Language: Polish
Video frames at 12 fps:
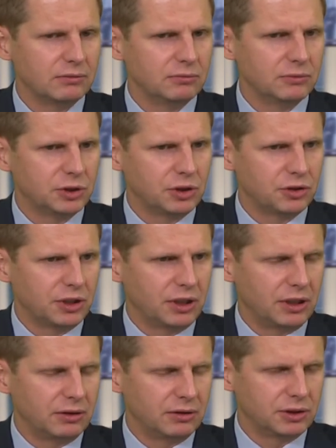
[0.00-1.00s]
myślę,
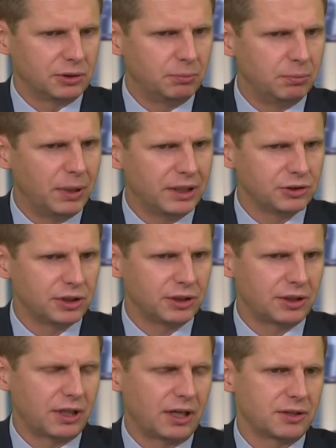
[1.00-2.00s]
że, że będzie
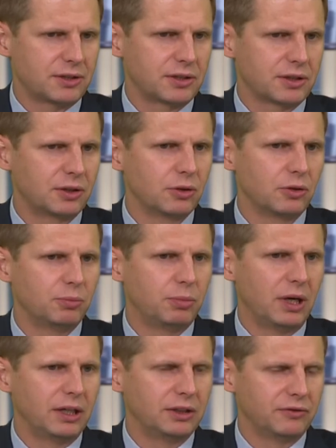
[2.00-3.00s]
teraz
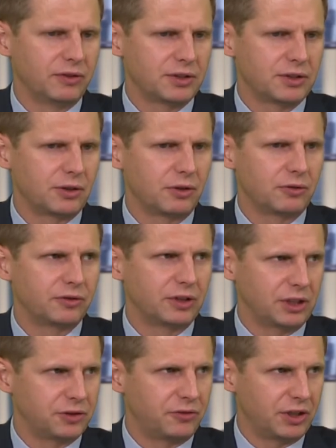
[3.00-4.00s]
grupa inwestorów
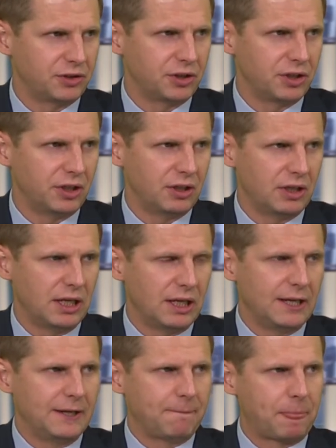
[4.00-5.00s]
na świecie,
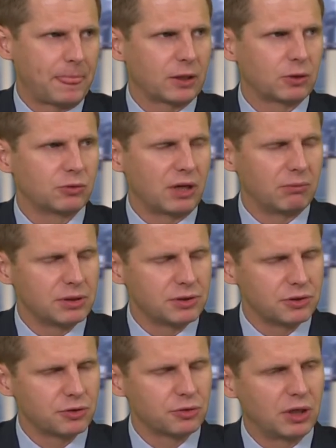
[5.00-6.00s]
która
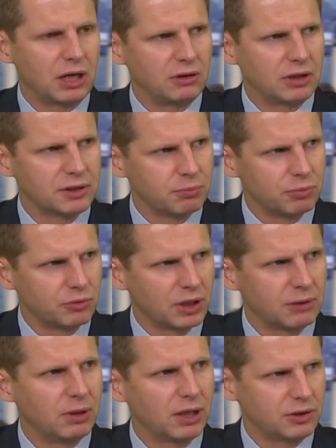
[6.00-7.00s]
będzie szukała
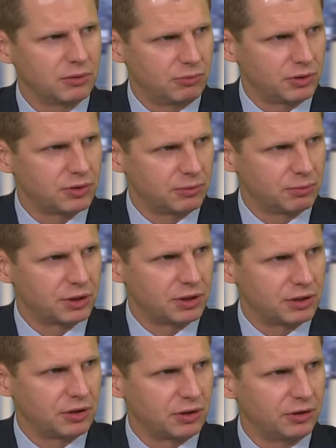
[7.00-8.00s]
spółek bardzo mocno
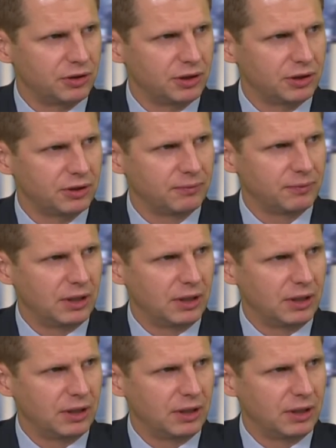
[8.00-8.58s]
przecenionych